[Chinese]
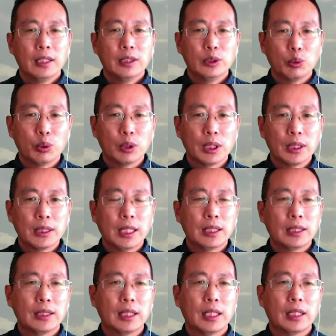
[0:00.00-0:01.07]
有的
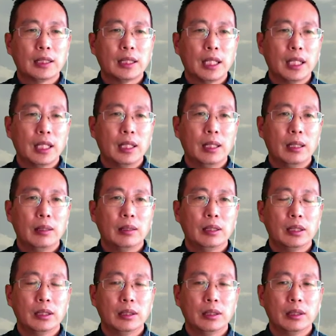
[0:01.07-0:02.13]
家里呢
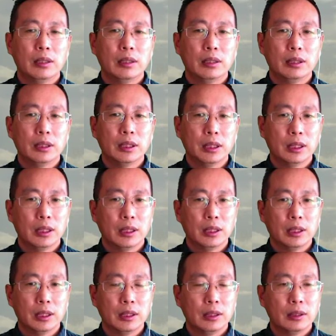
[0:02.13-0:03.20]
他这
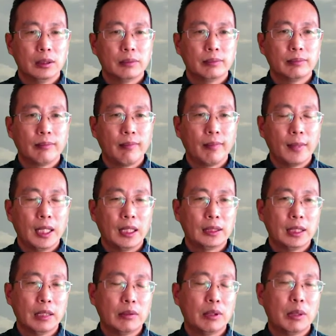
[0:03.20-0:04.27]
个
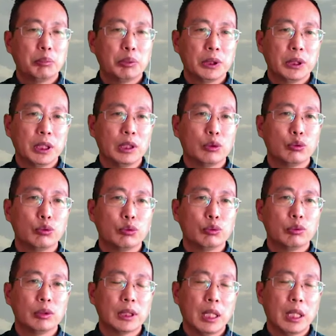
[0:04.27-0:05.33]
电源不是很充
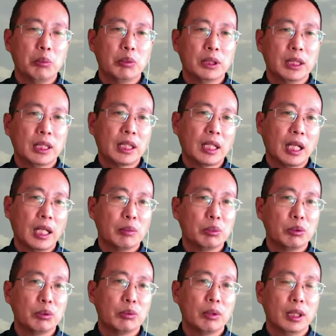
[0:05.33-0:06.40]
足，但目前的卡也
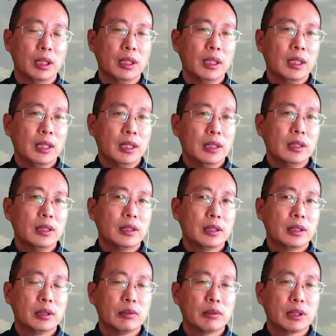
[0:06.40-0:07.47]
不多，呃，
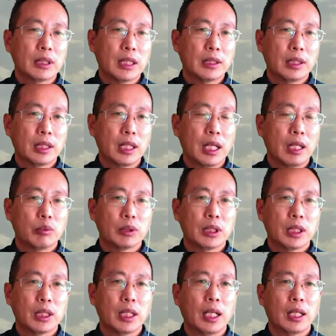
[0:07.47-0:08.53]
只有三张卡、五
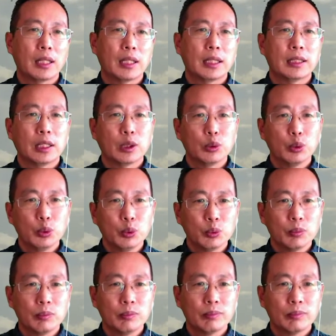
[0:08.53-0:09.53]
张卡在家里够用。